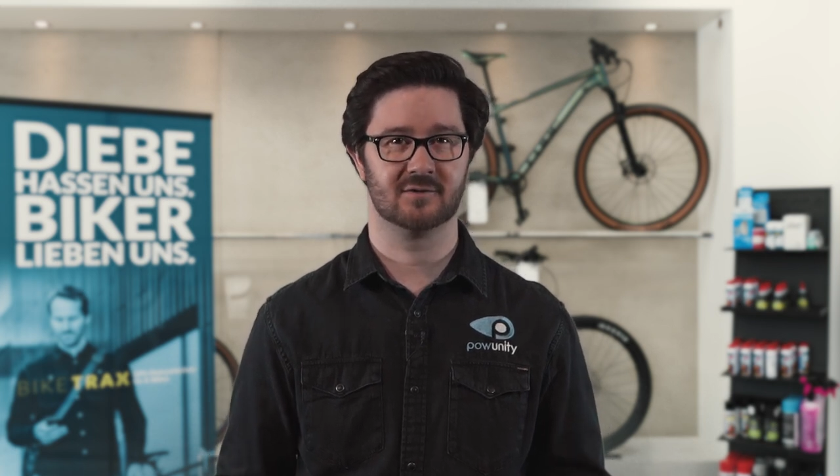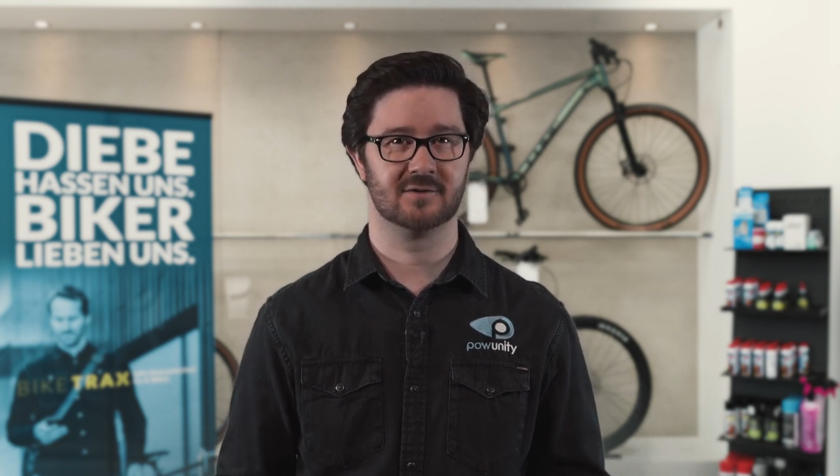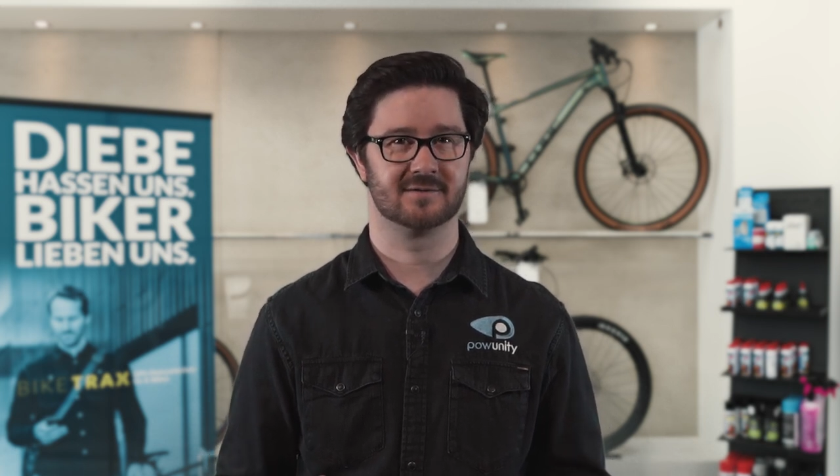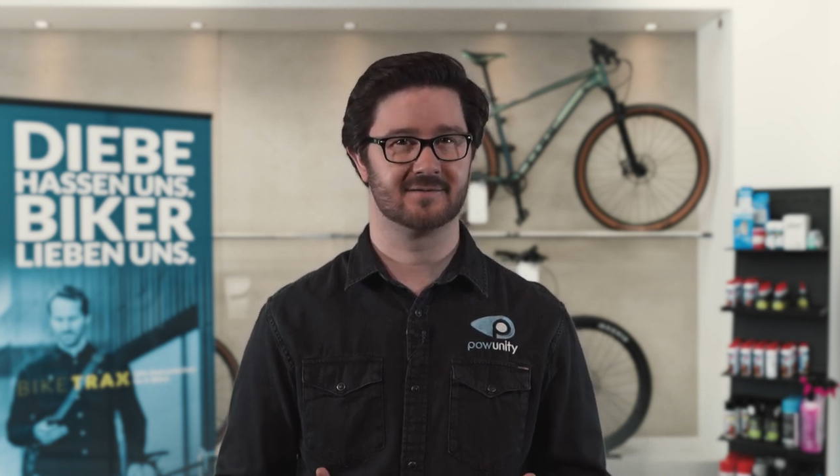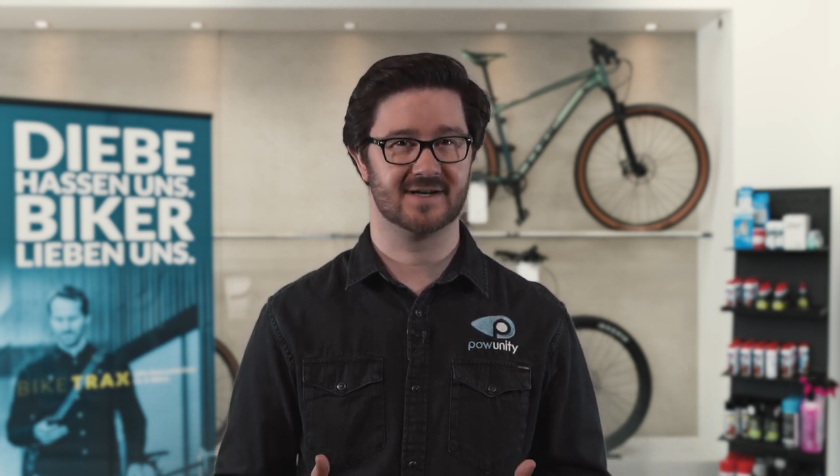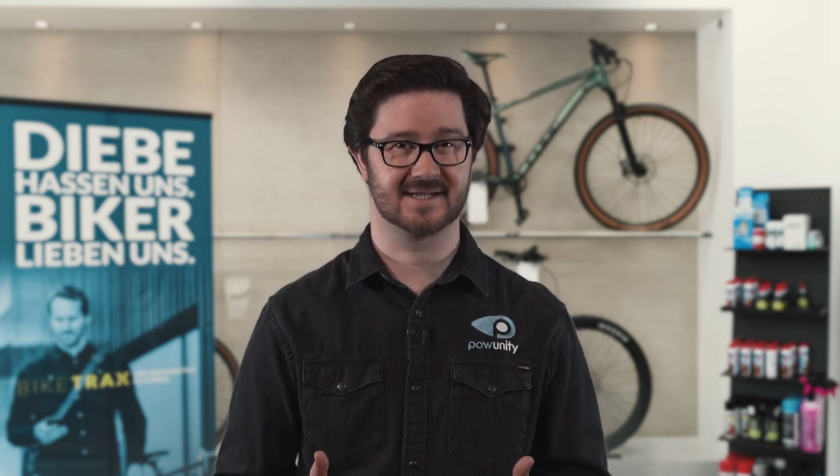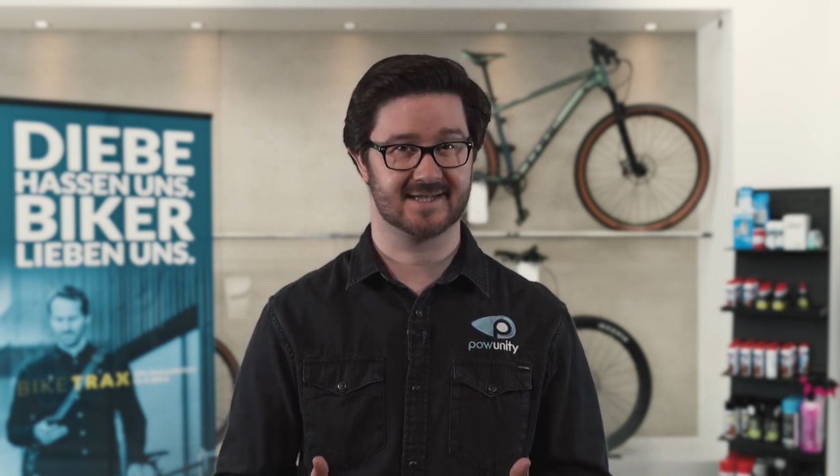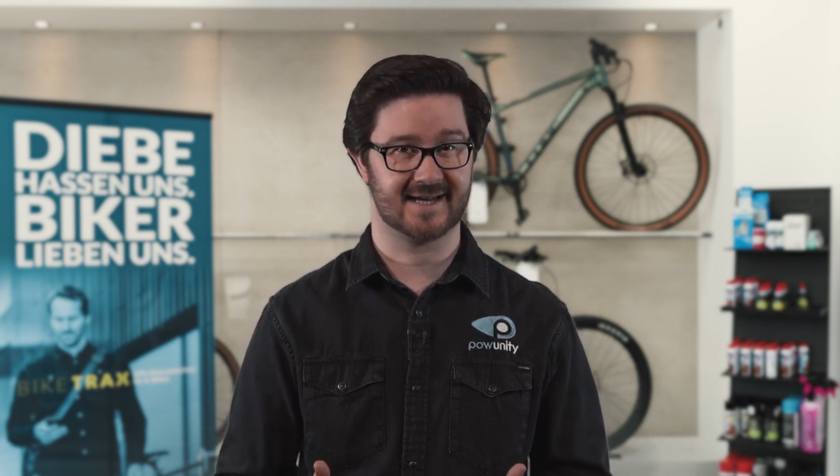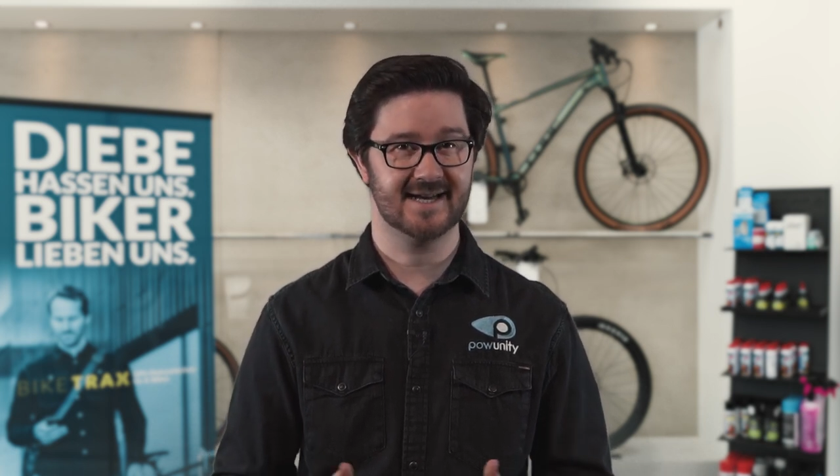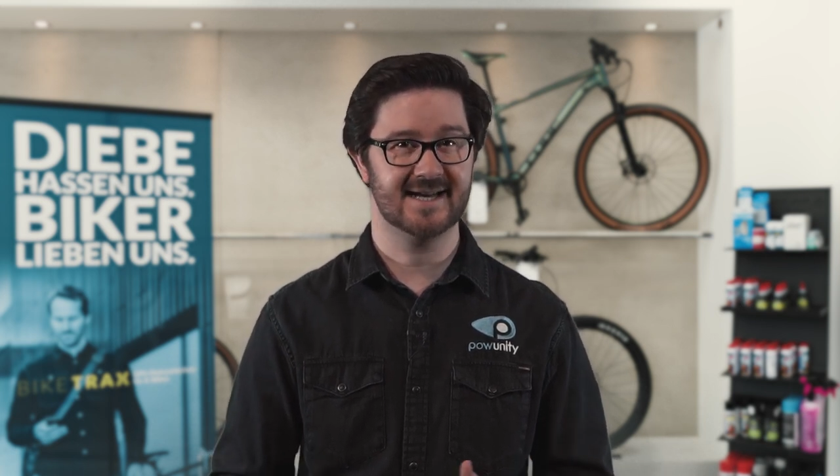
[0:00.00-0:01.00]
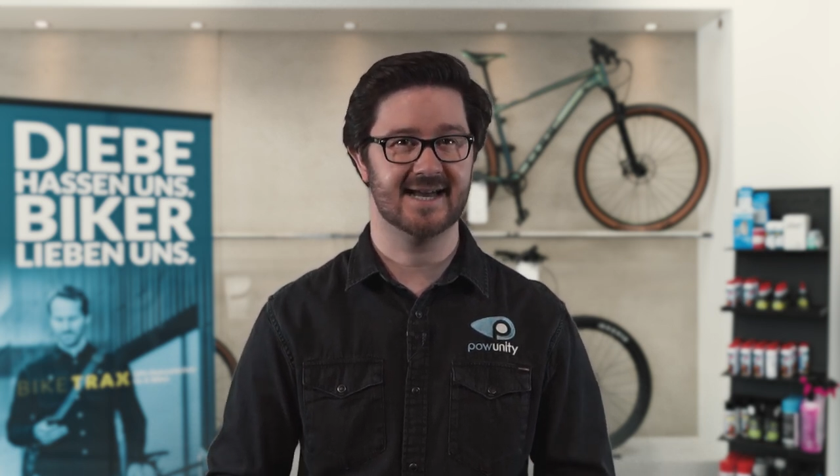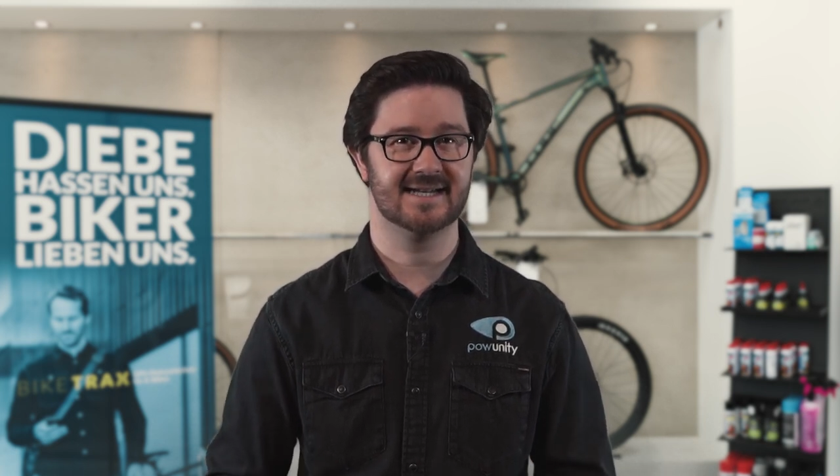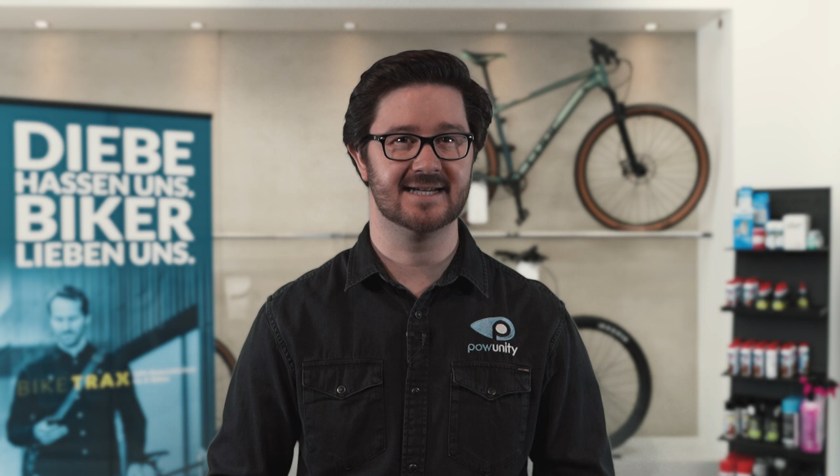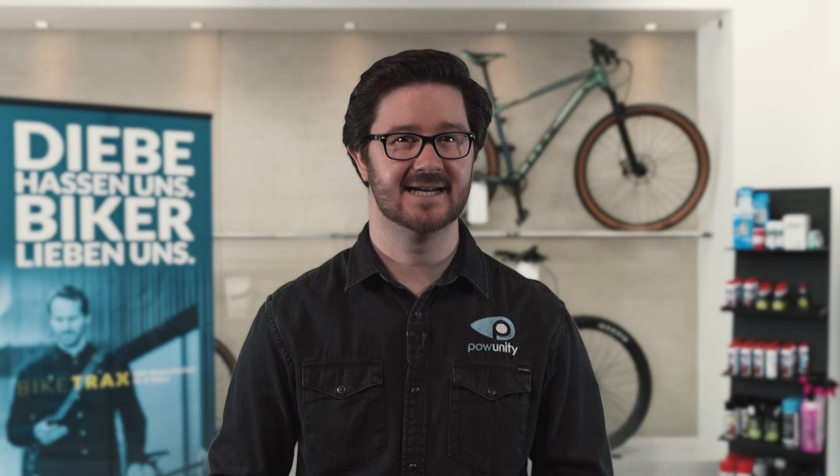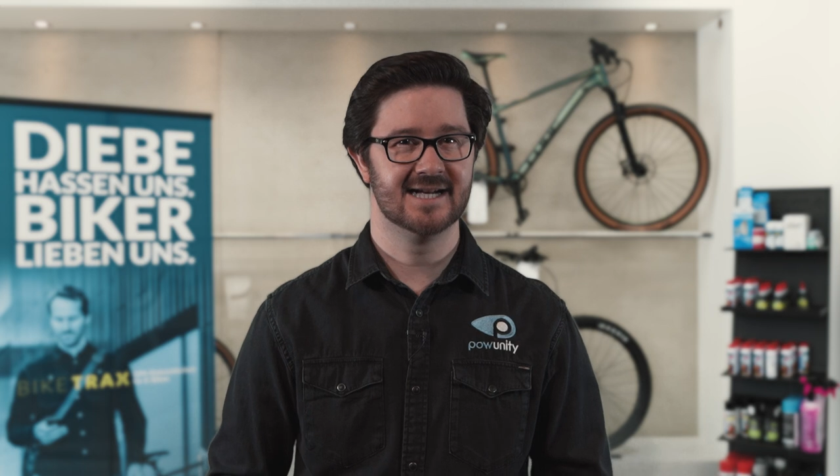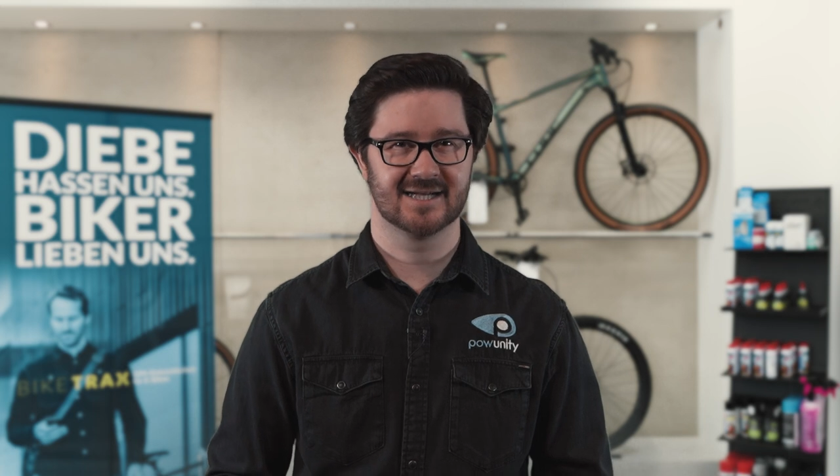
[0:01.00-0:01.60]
und was dein Handy